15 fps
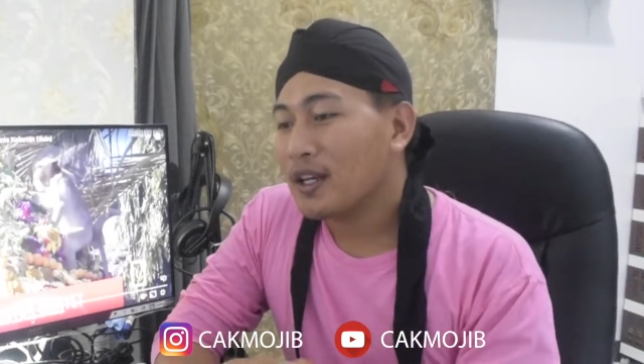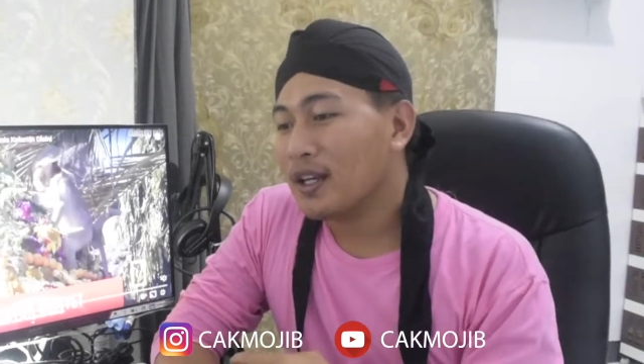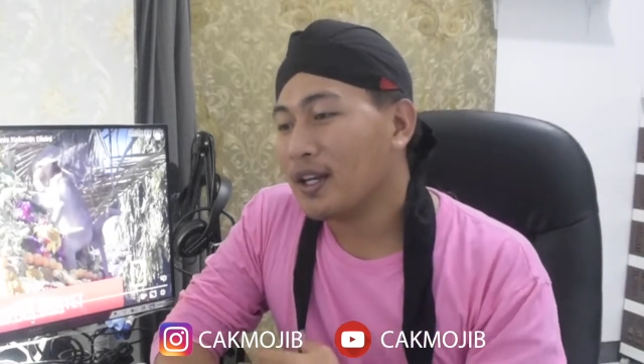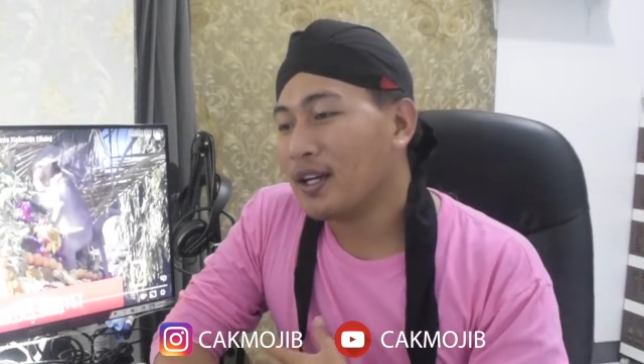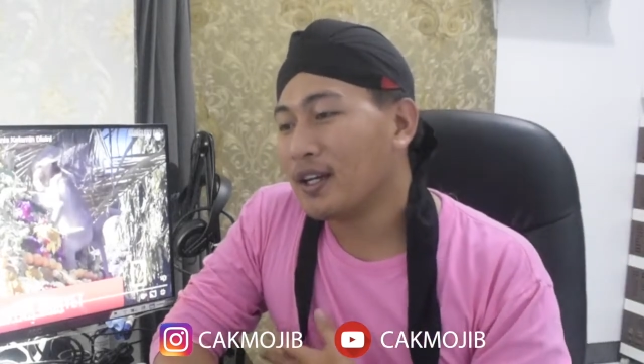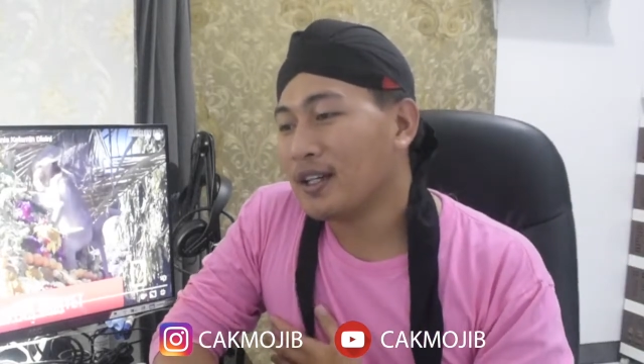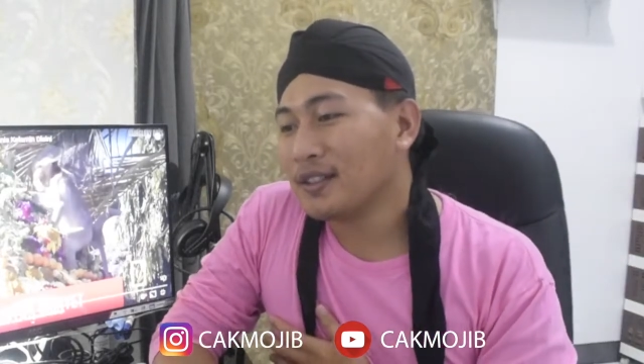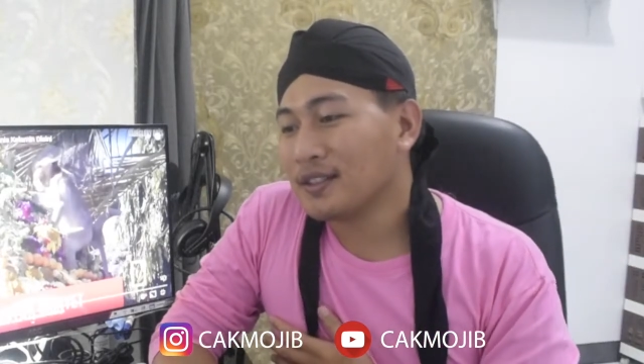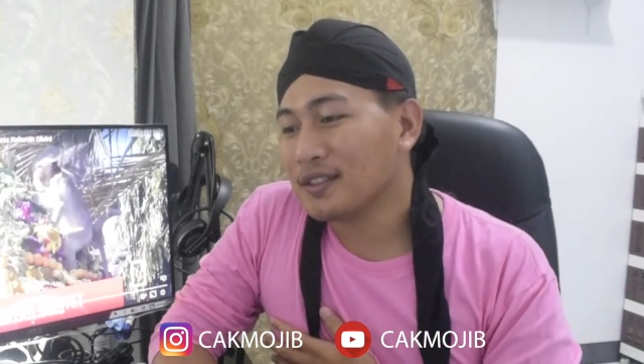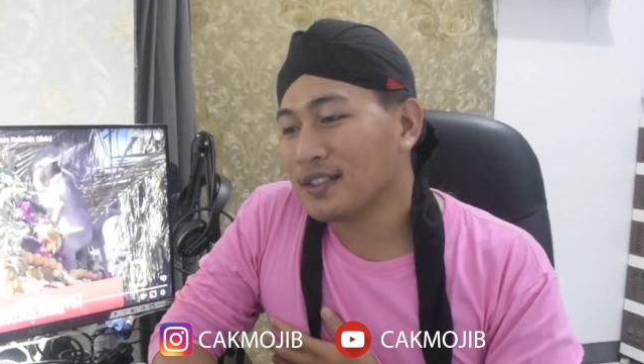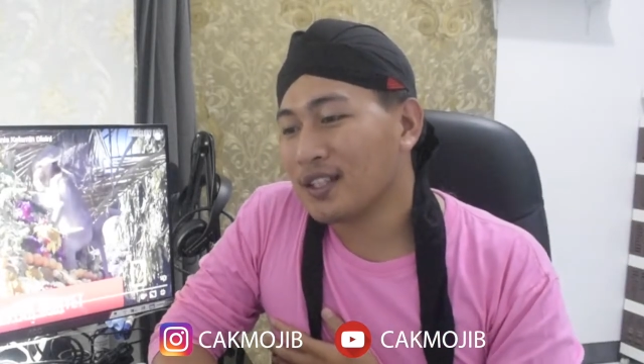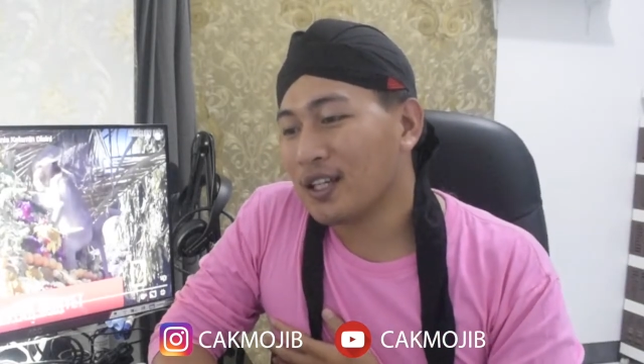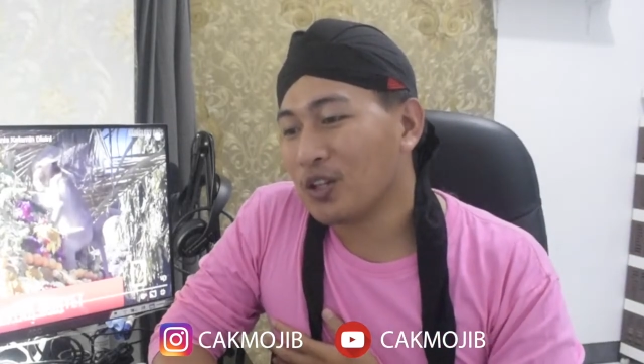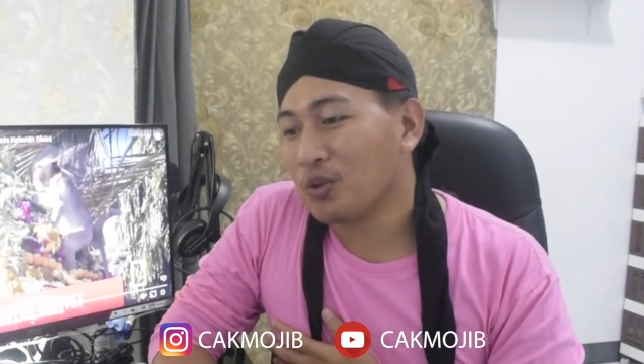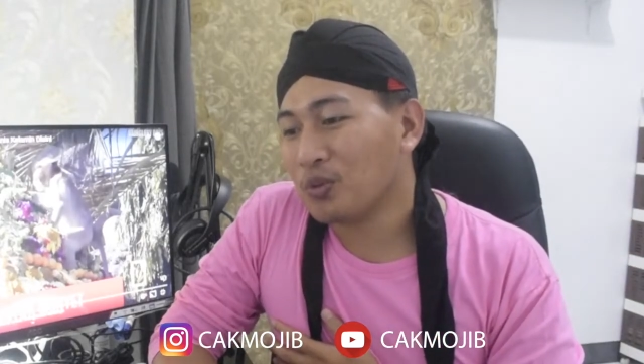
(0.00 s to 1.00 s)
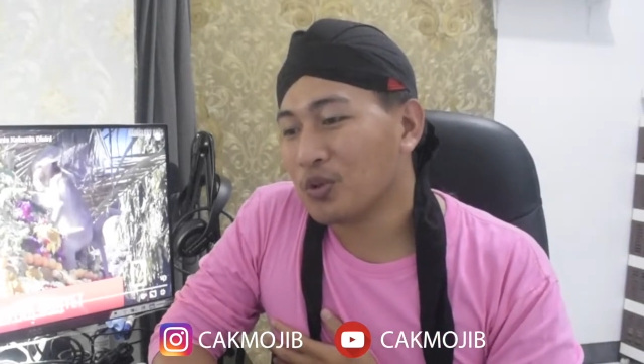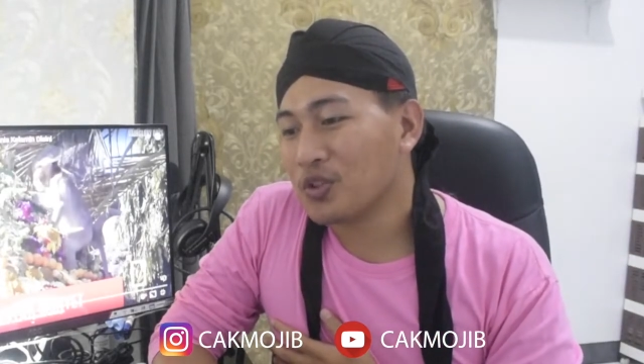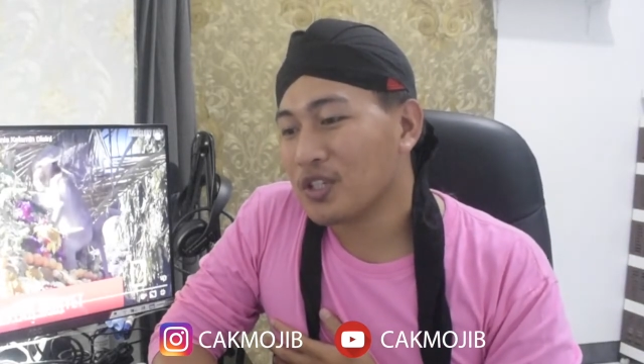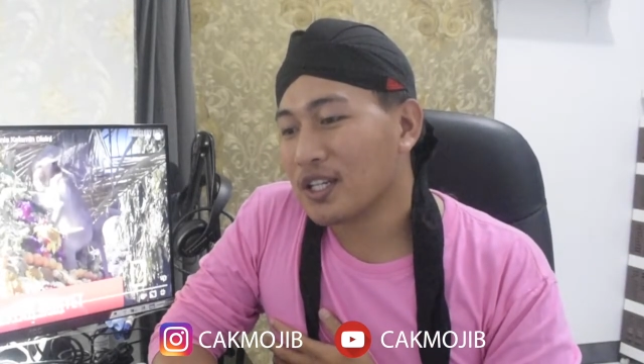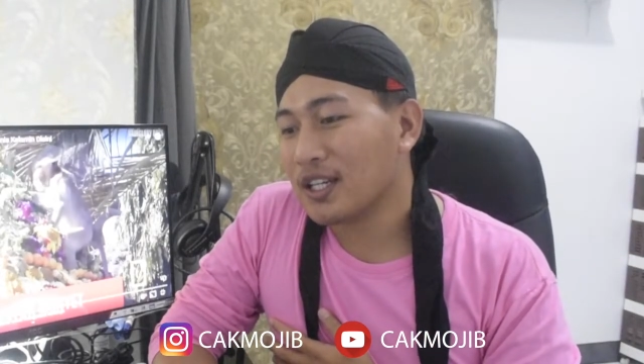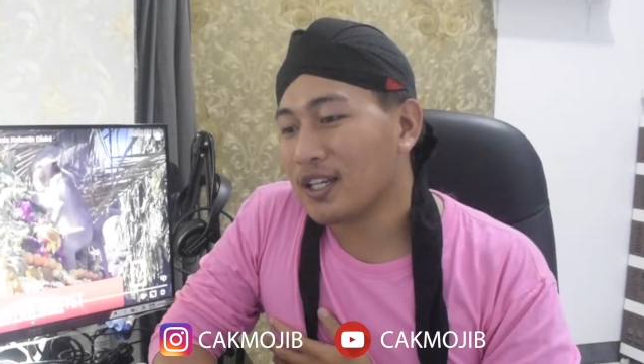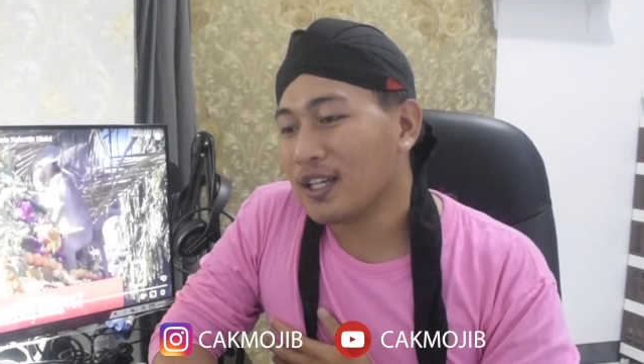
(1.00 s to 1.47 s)
Dan kalau
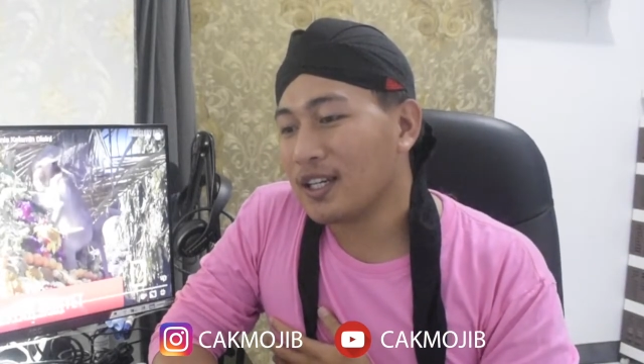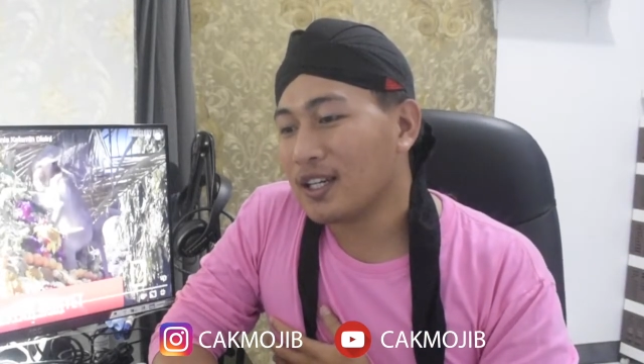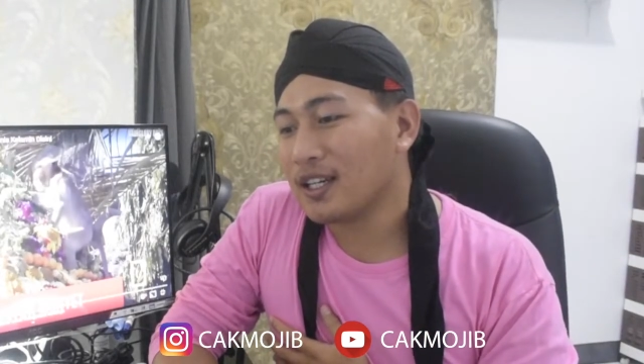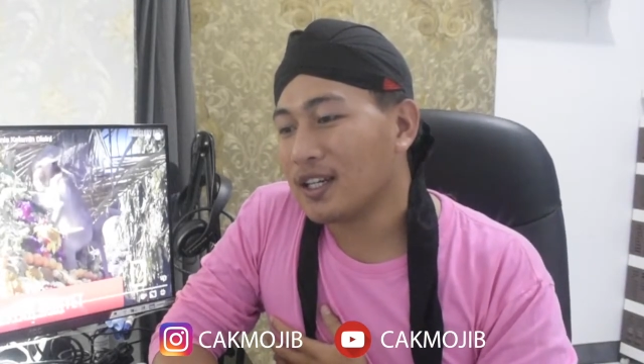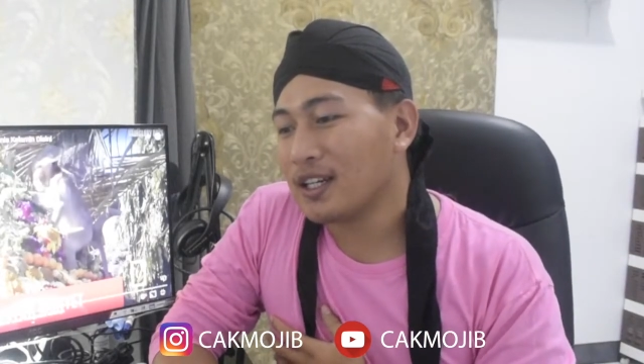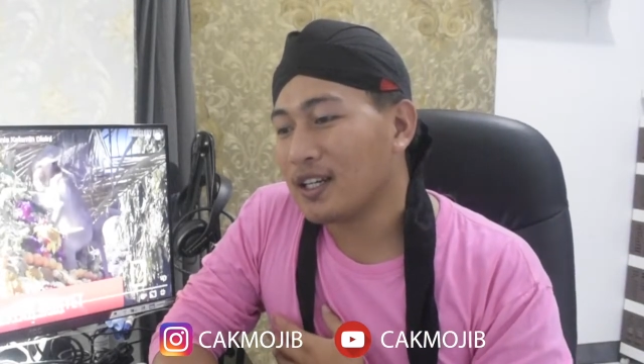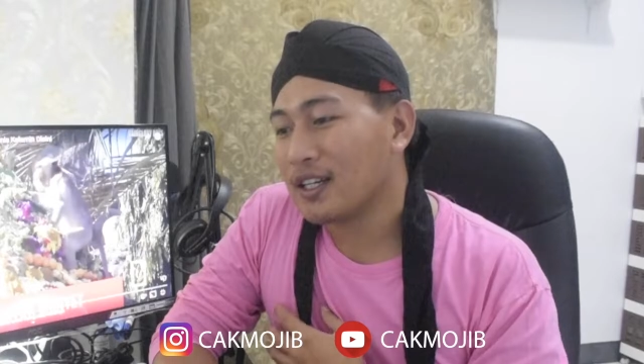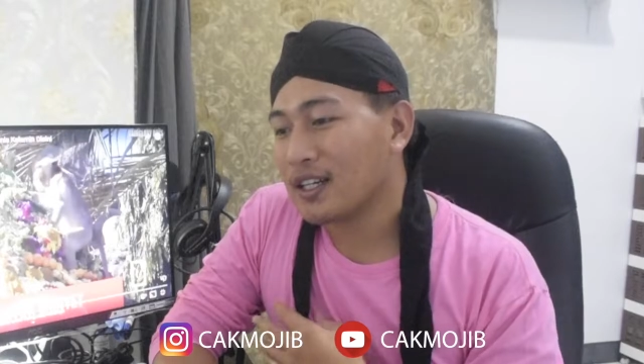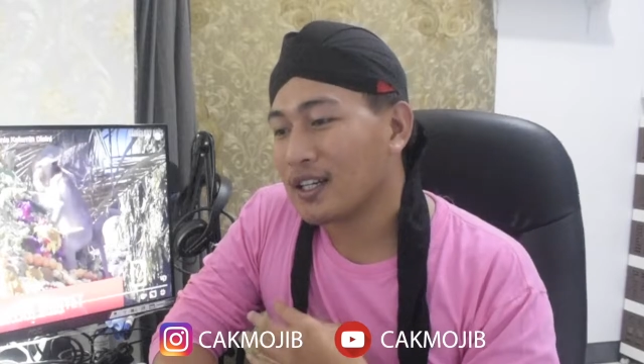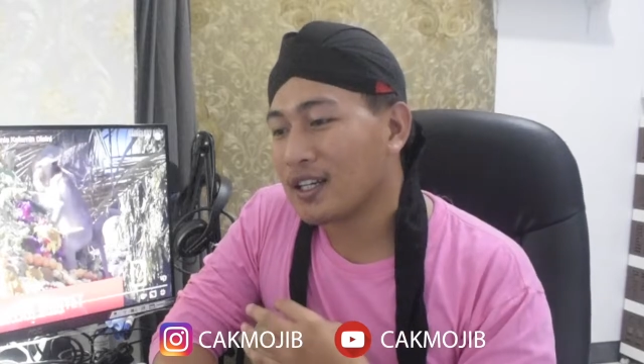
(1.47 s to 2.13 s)
menurut saya